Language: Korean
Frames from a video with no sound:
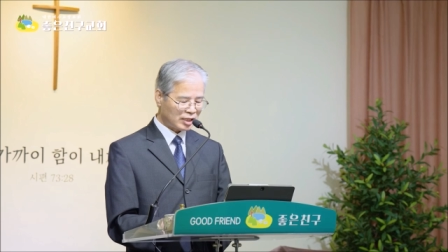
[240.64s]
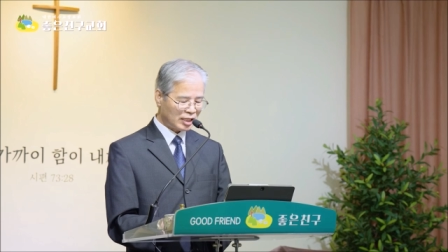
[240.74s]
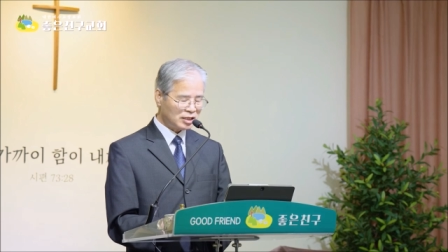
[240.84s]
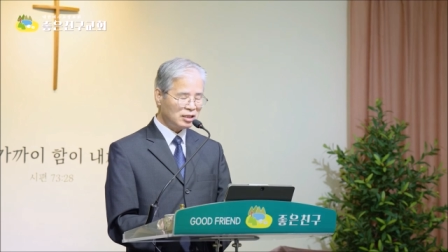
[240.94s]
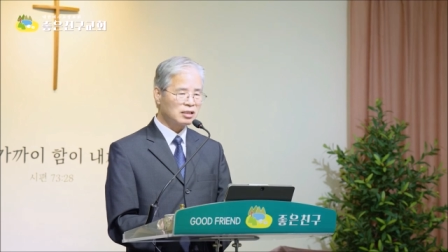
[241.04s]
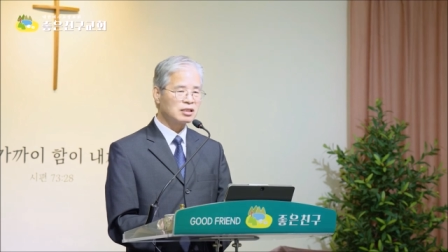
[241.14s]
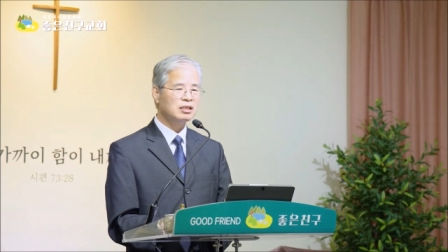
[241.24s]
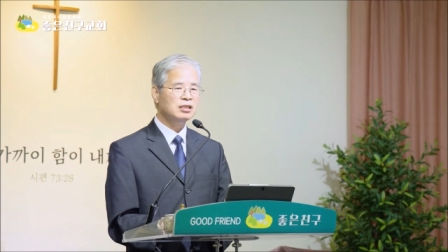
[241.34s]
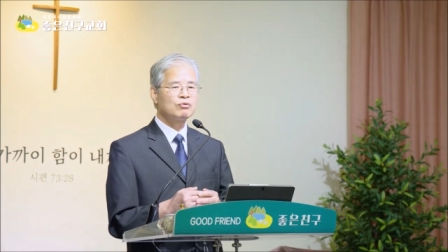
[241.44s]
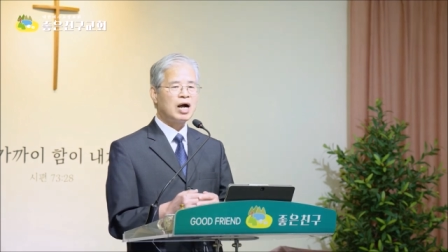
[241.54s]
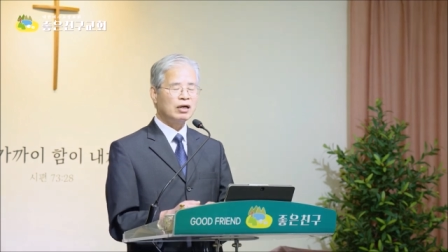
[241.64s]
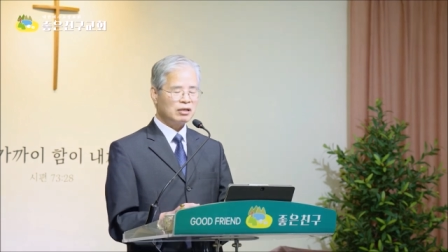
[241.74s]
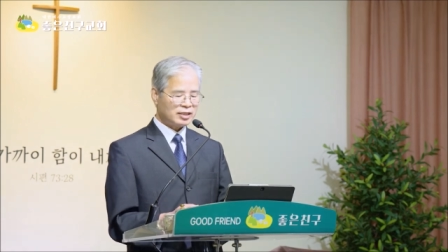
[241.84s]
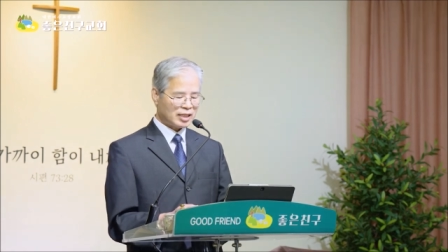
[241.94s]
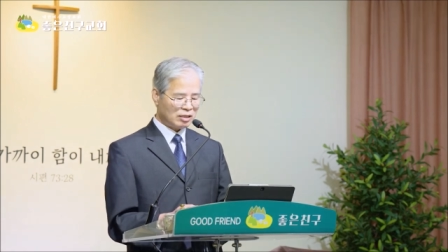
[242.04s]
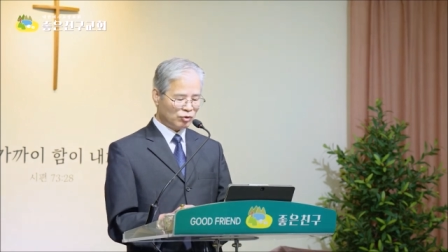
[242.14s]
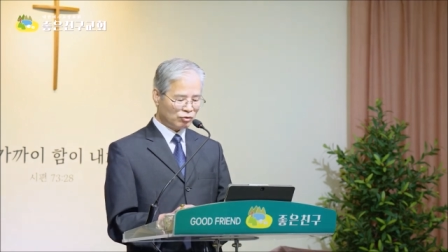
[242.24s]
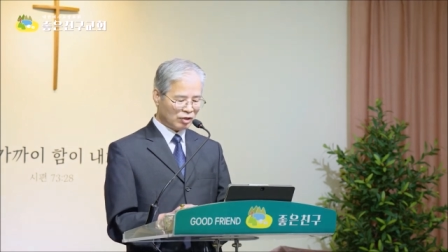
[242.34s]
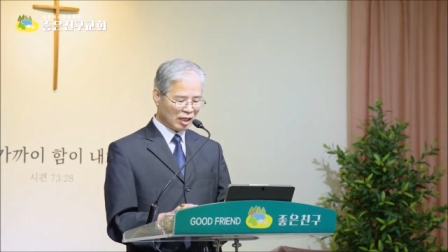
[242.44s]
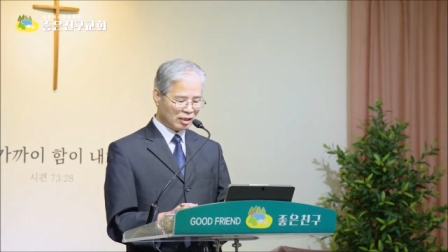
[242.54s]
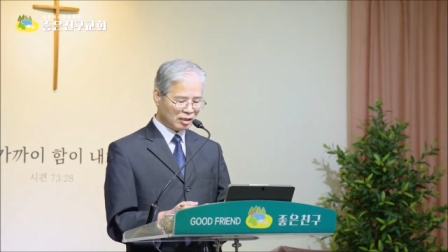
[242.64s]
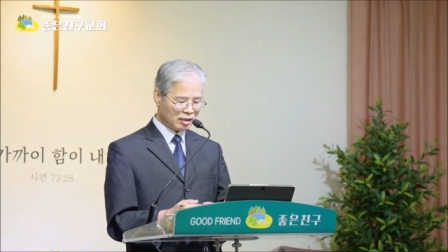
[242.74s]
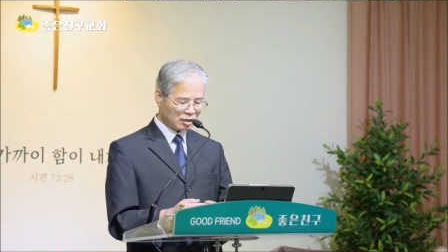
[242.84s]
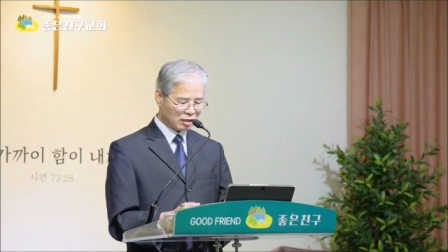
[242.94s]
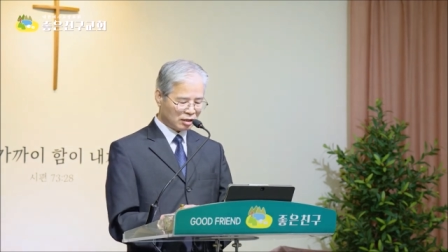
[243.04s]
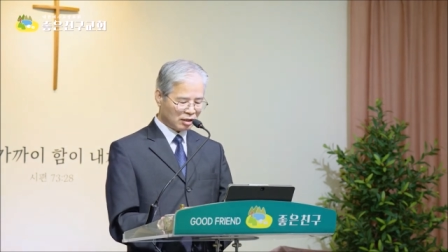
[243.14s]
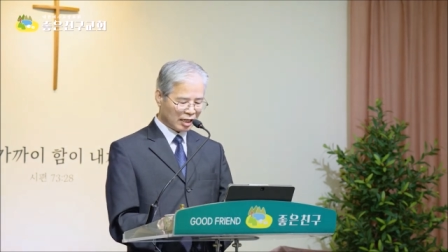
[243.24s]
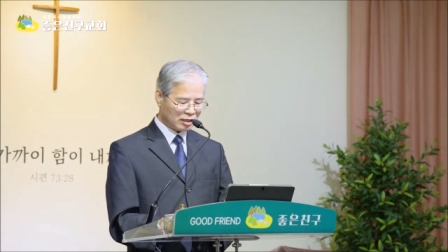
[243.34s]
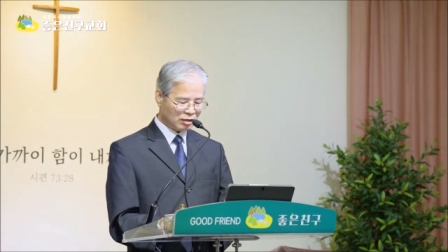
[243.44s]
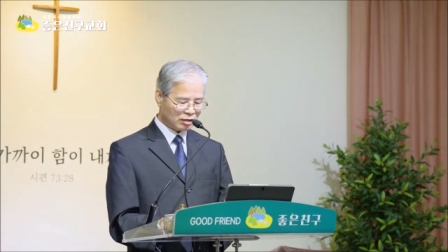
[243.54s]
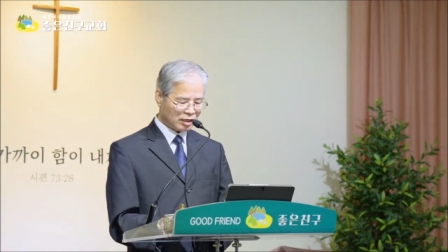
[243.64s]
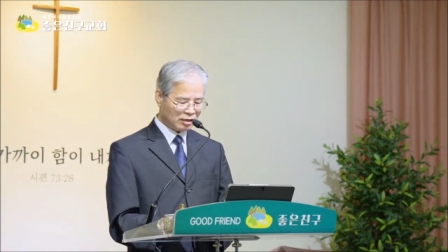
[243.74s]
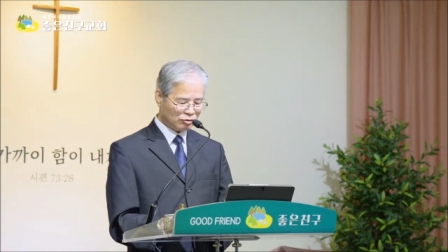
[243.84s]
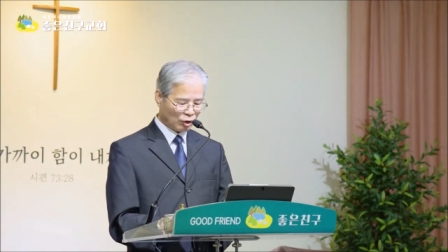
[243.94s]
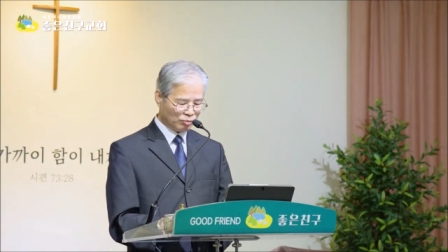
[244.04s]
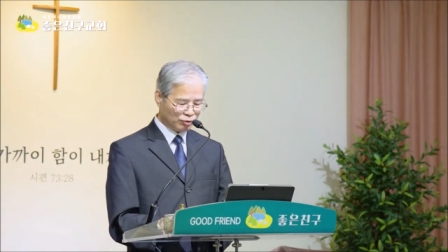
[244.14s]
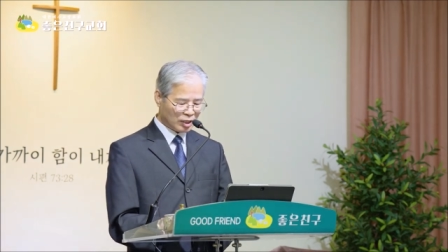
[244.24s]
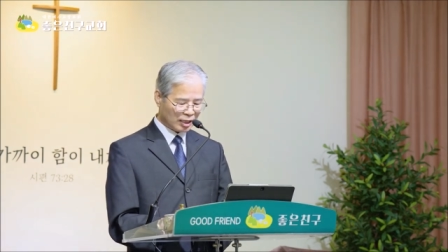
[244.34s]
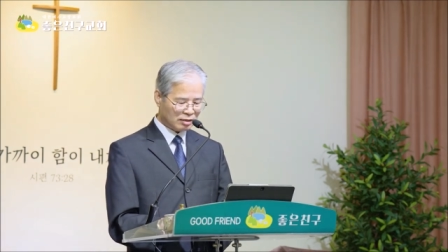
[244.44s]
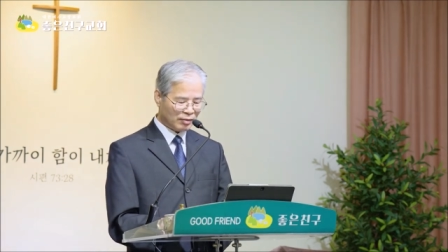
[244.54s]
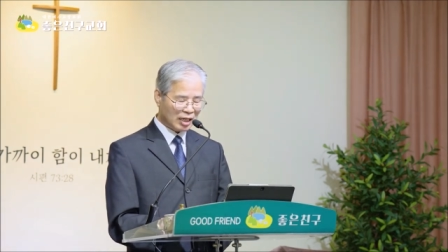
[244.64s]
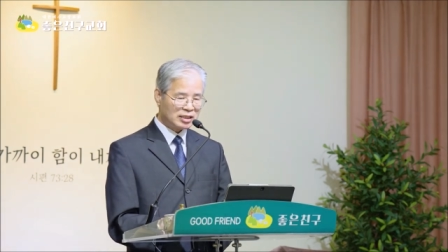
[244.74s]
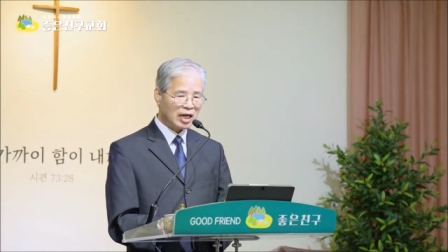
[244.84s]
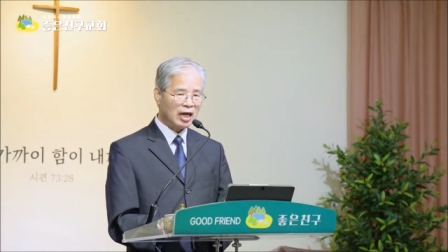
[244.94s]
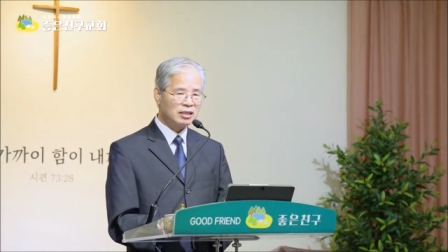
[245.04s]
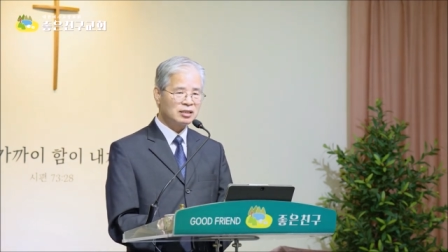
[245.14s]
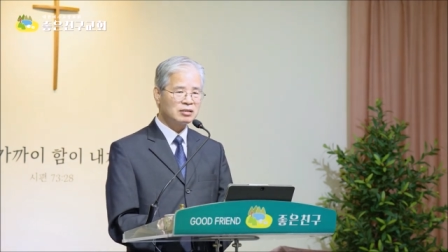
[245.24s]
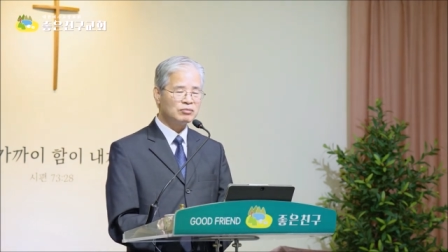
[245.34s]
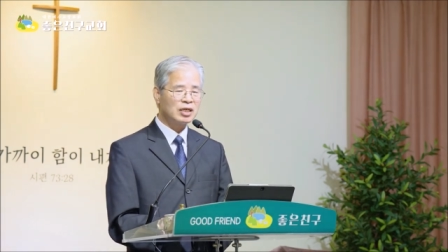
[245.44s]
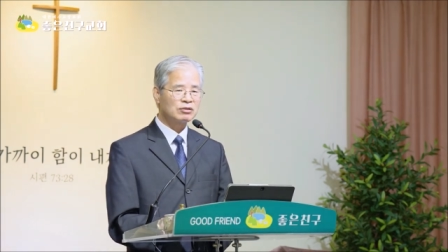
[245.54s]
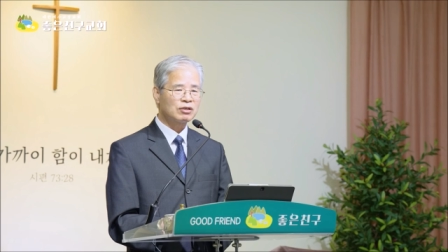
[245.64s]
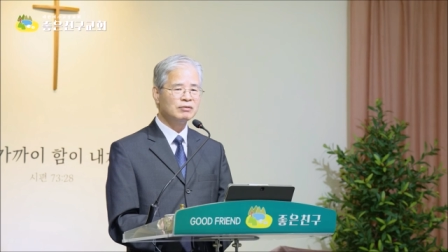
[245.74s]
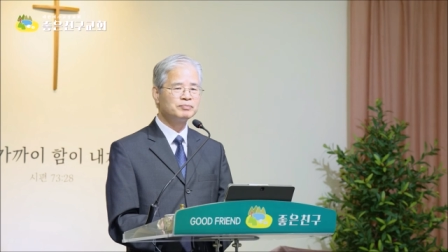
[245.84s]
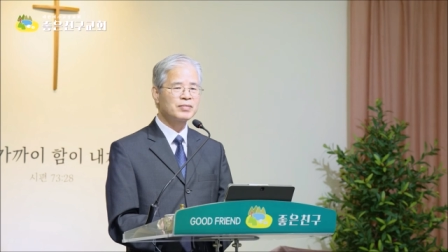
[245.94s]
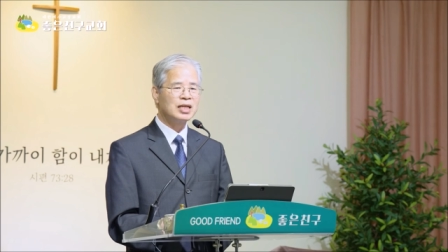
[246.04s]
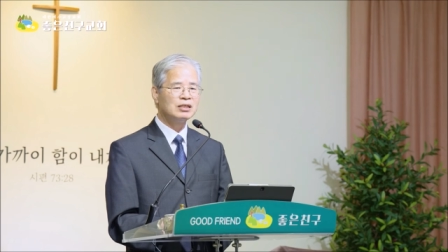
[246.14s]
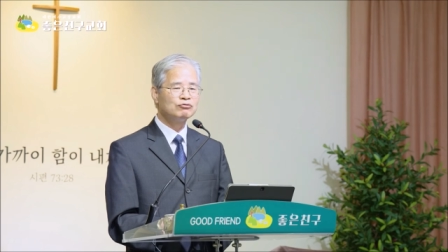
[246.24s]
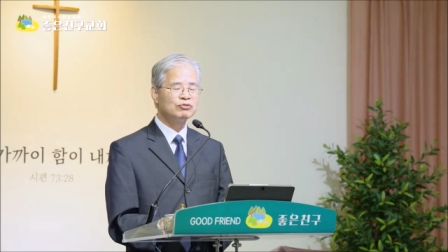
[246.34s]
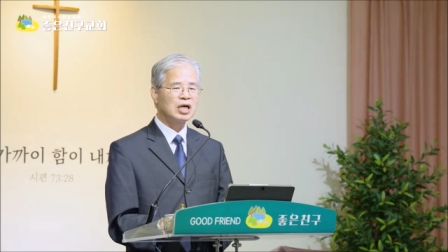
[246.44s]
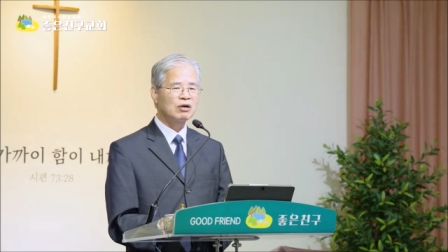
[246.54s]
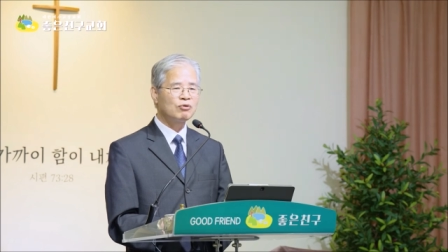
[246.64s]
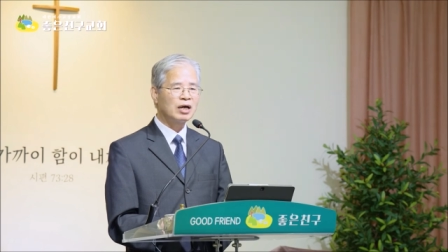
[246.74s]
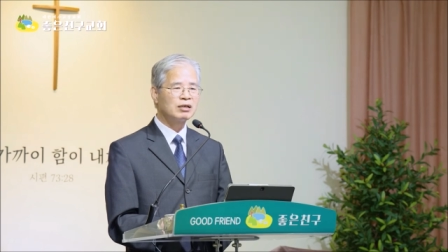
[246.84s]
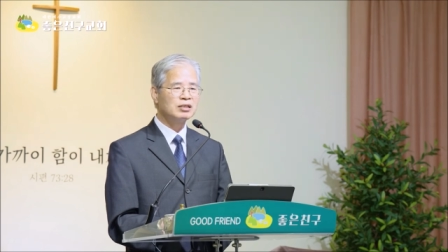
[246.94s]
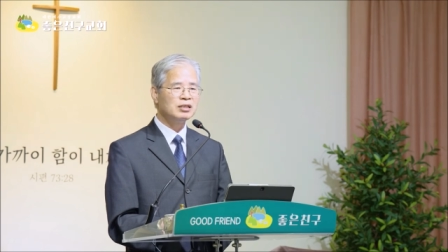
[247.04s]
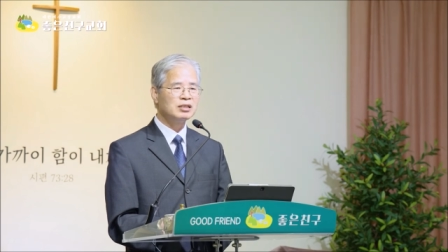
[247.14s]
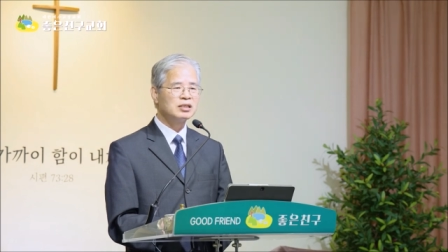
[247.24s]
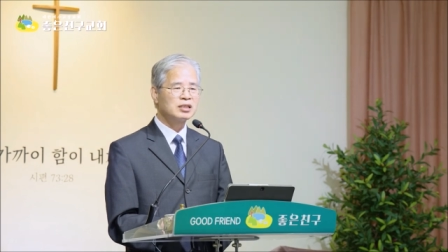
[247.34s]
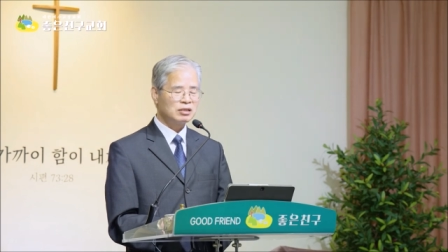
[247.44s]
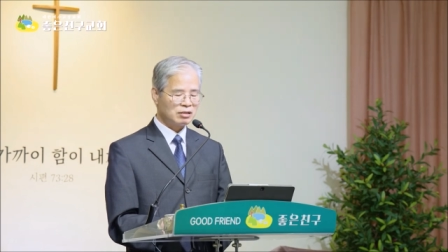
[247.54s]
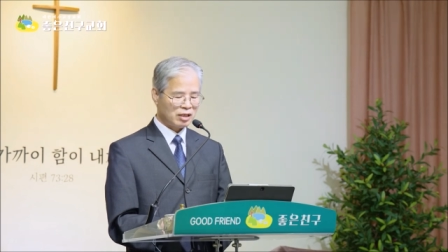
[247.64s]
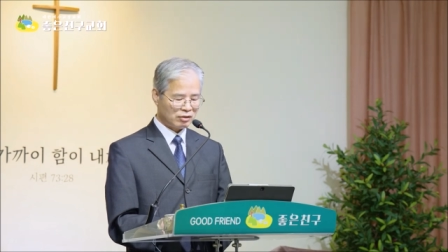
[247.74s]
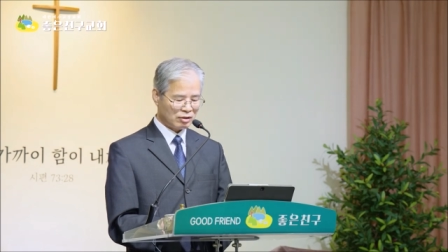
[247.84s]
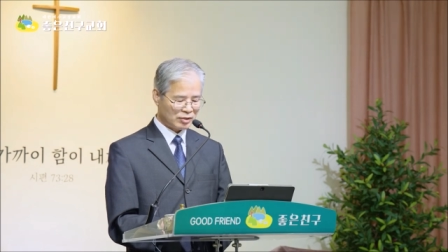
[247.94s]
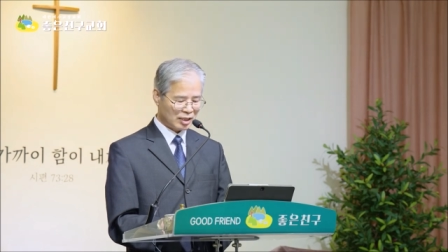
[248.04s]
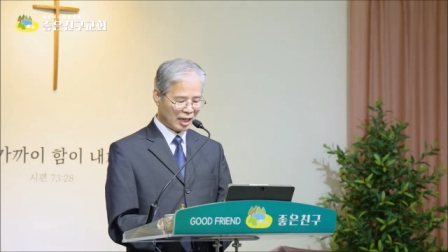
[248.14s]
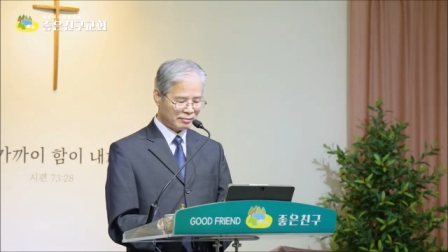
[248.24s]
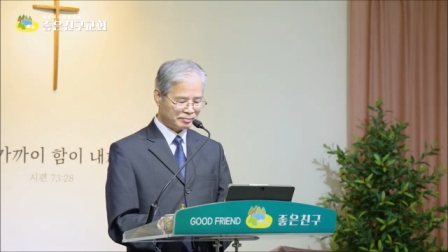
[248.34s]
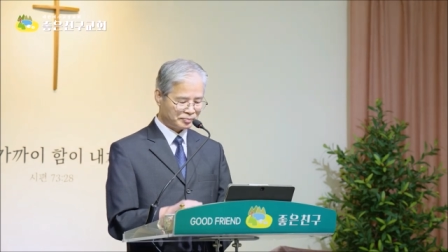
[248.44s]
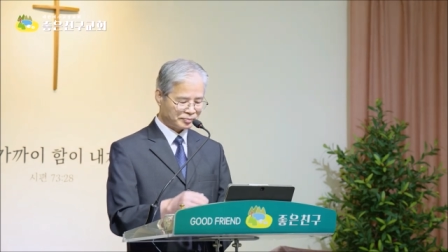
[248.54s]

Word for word: 다시는 과거의 잘못된 그러한 역사를 되풀이하지 말자는 의미에서 우리가 과거를 기억해야 됩니다.